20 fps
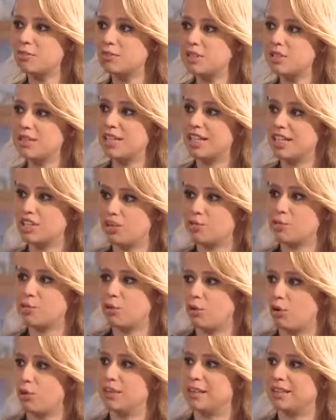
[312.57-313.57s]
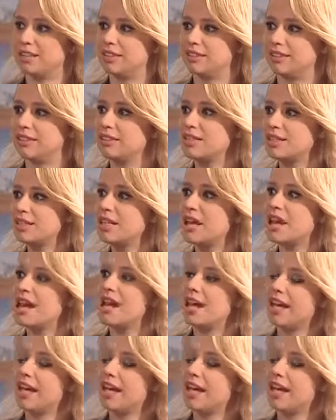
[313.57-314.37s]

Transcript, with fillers: Burası geniş bir bölge dediniz.